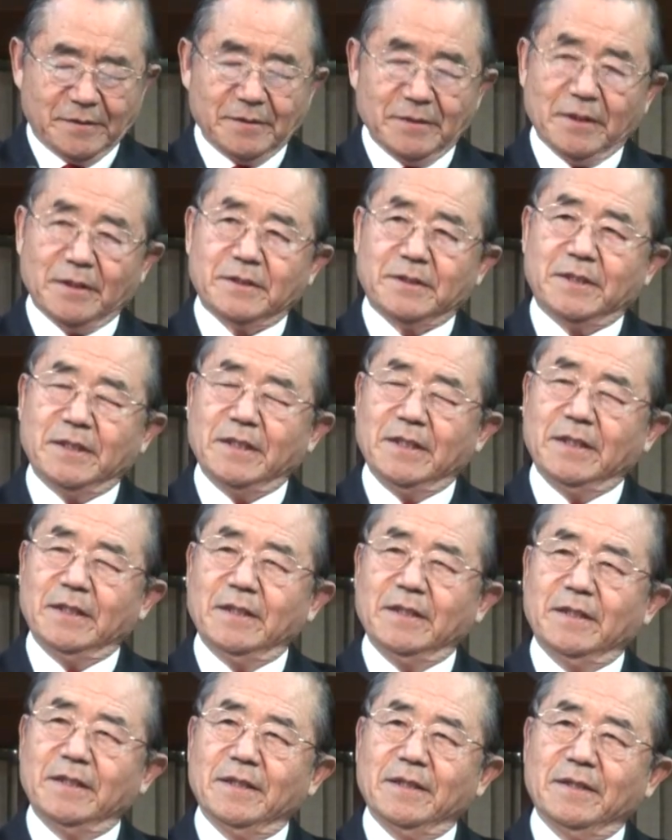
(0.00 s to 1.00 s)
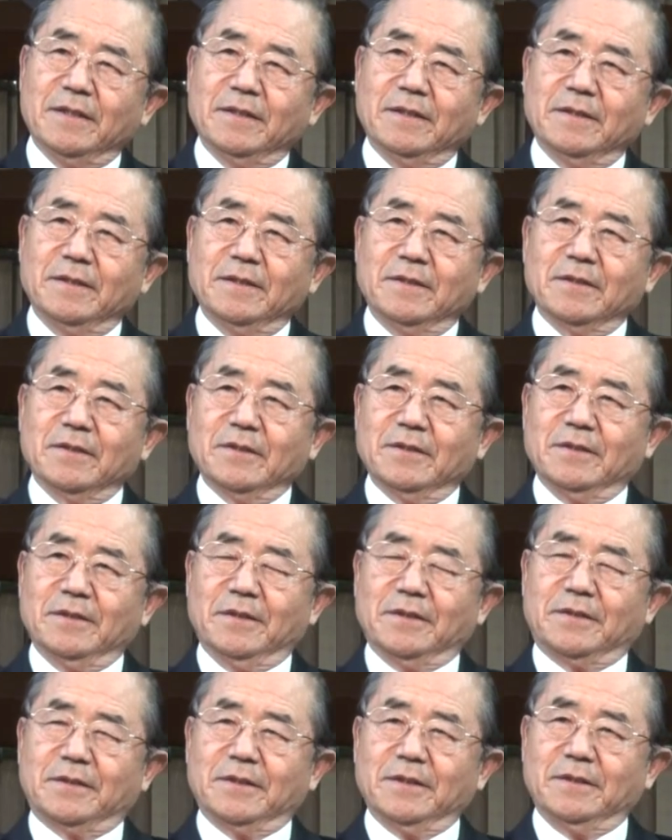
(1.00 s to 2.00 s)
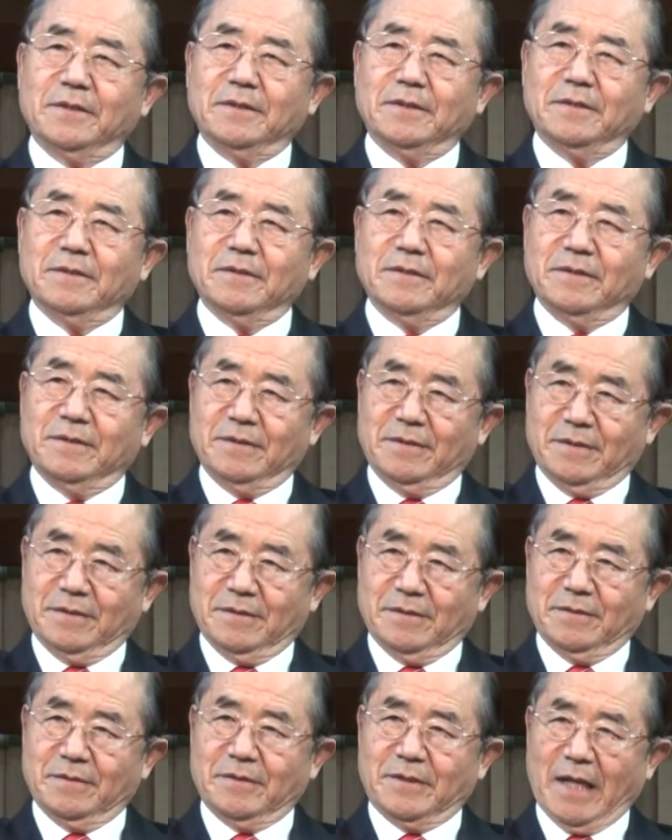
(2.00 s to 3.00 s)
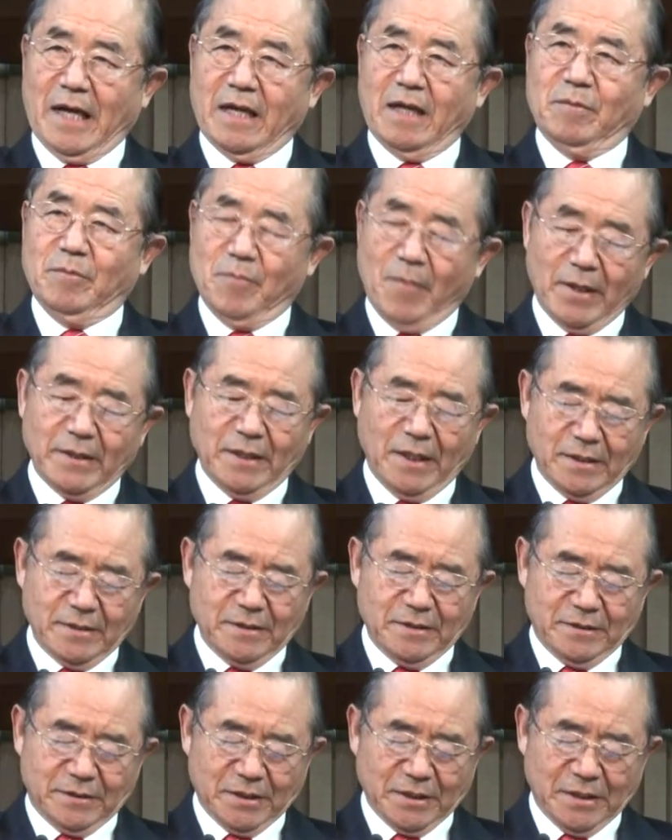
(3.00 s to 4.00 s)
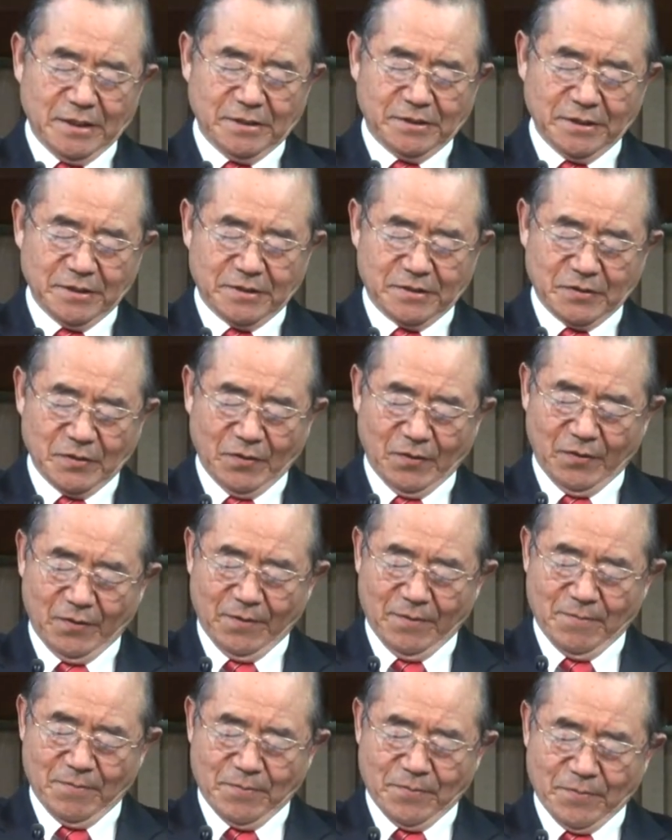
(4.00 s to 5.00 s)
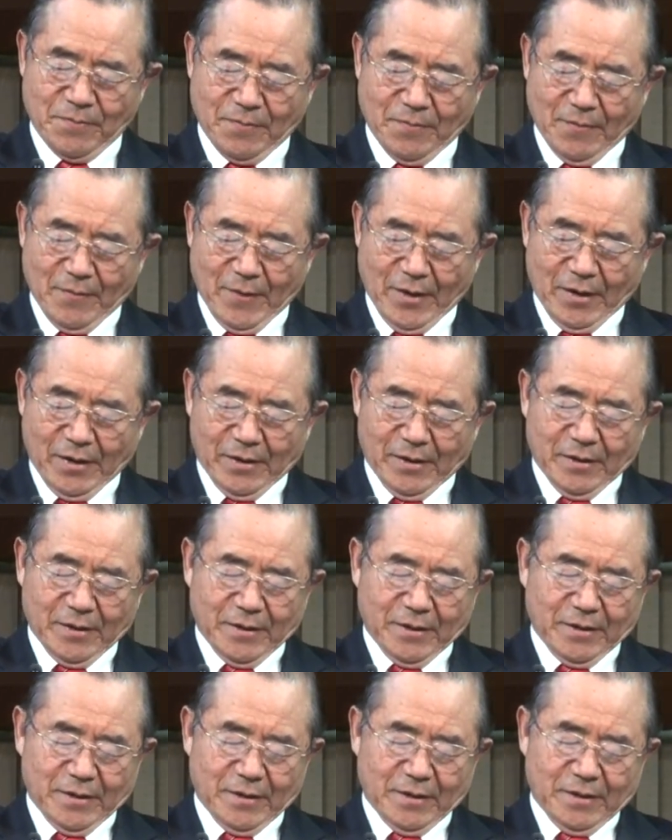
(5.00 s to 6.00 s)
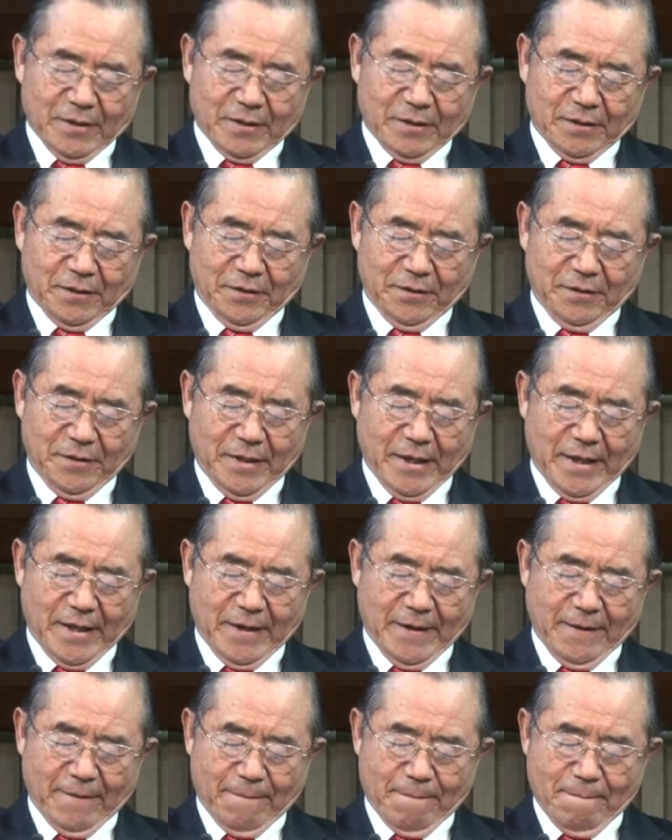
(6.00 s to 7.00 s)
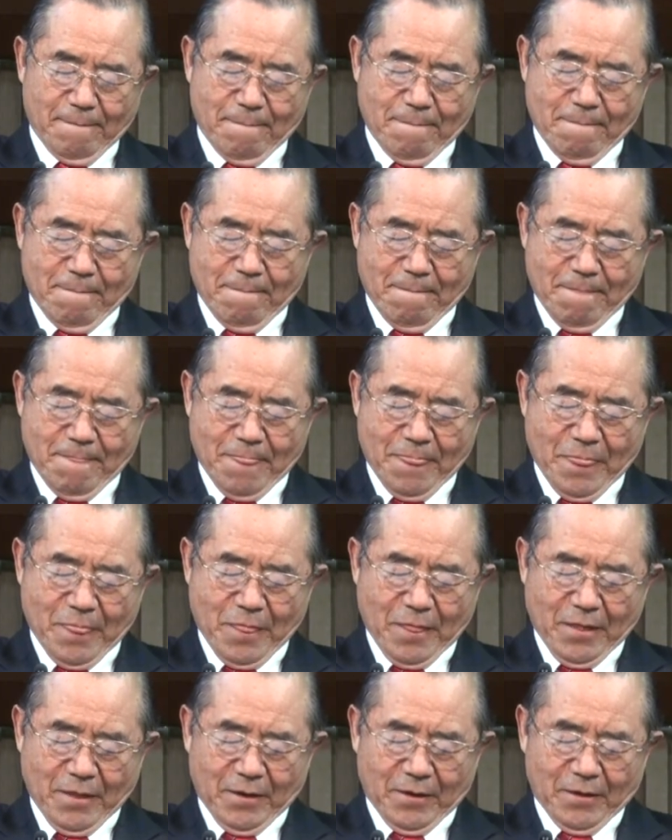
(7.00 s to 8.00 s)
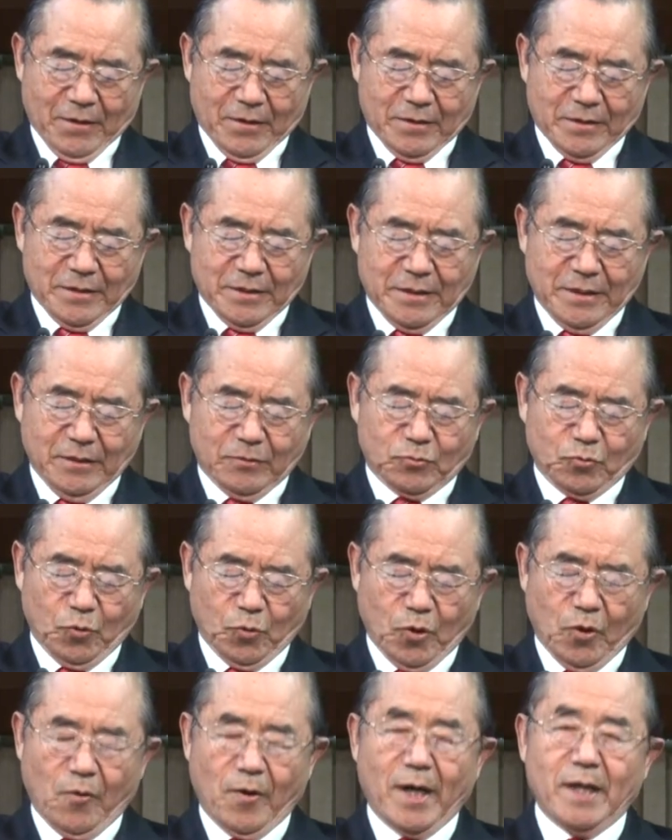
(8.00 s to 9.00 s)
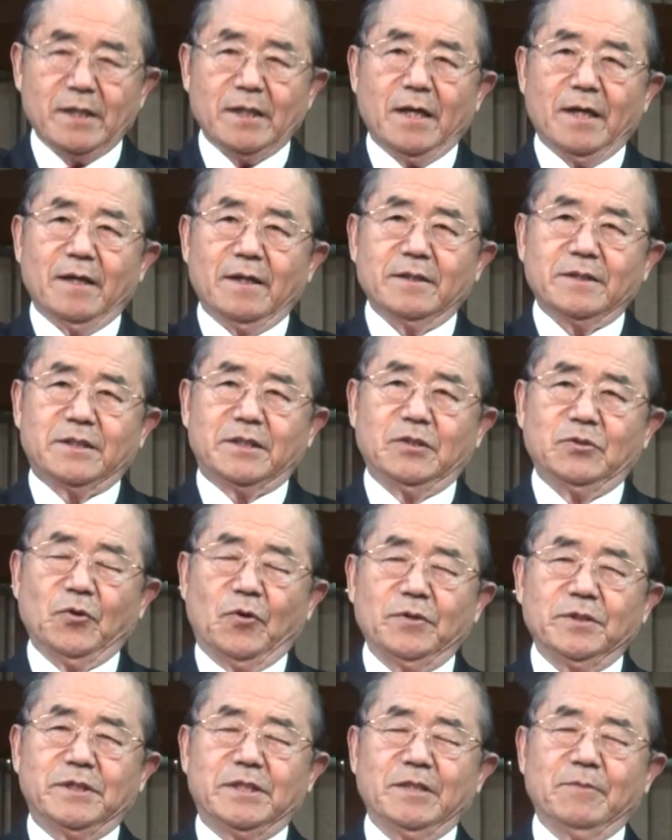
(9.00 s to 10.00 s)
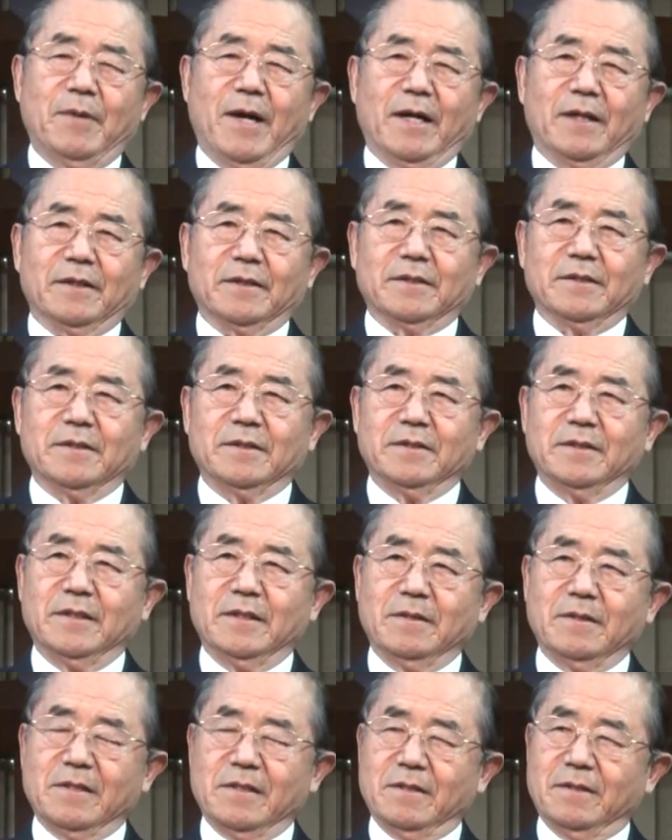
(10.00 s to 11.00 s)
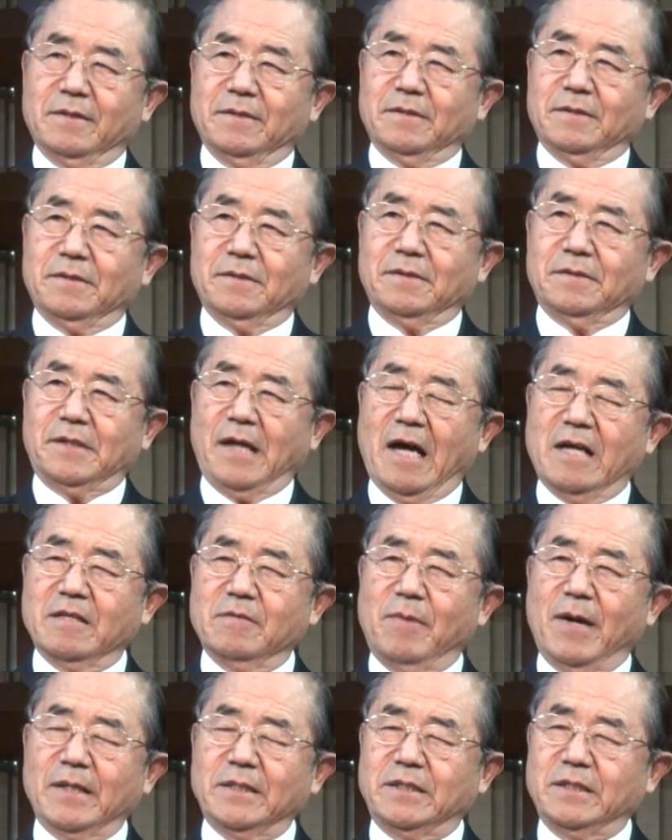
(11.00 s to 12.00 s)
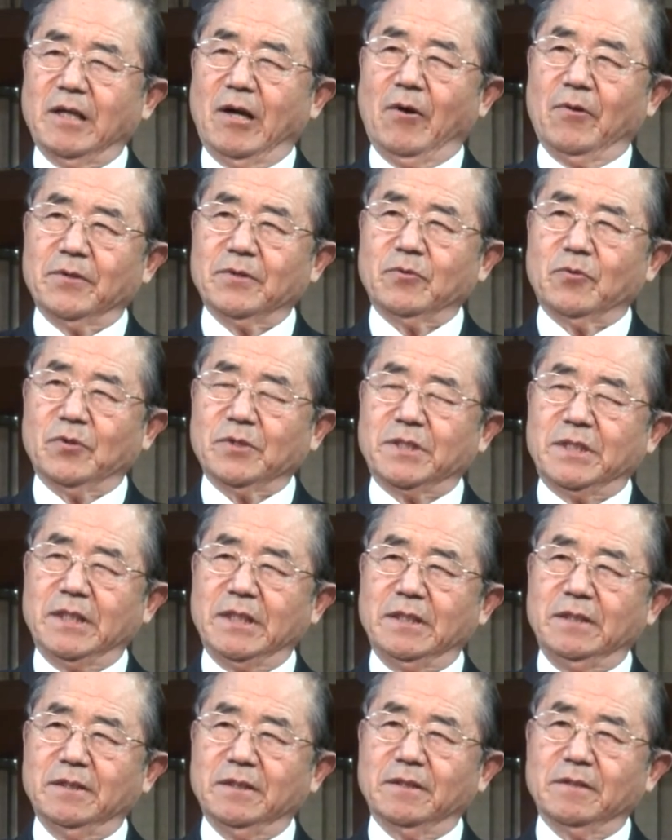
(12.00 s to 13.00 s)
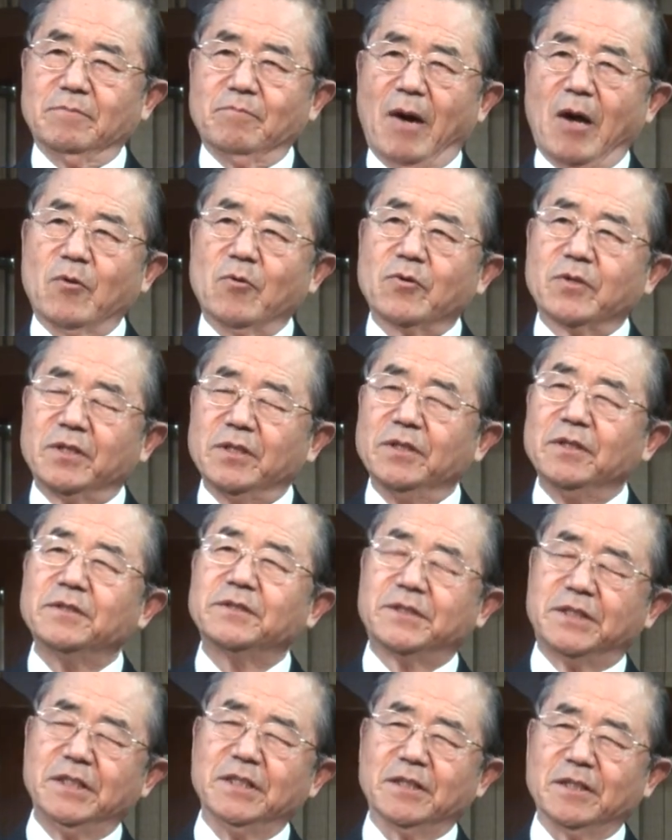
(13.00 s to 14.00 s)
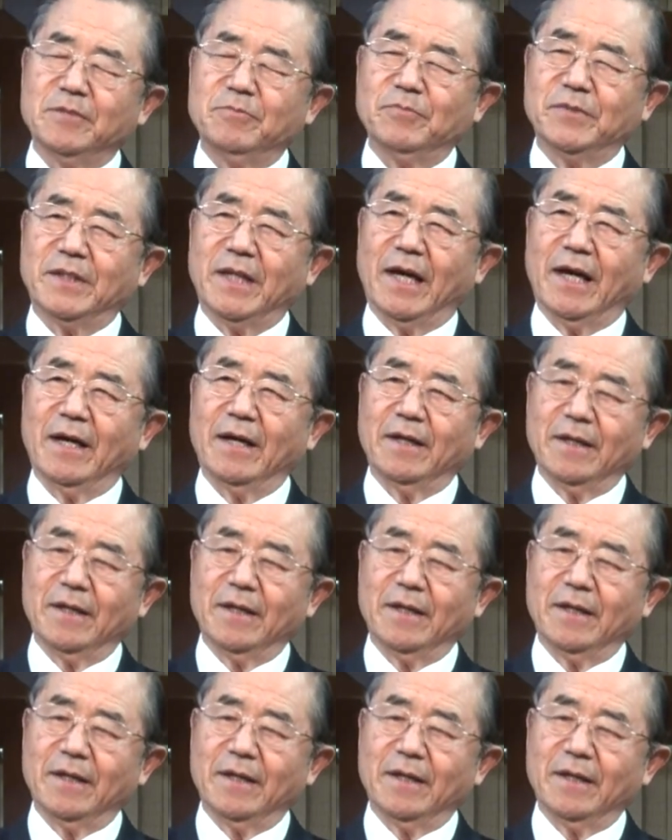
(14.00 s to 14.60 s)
역시 어떤 사람을 만난 적이 있었죠. 그런데 이 두로와 시돈 지방, 이 사르밧이라 하는 곳이 있는 바로 그 지역입니다.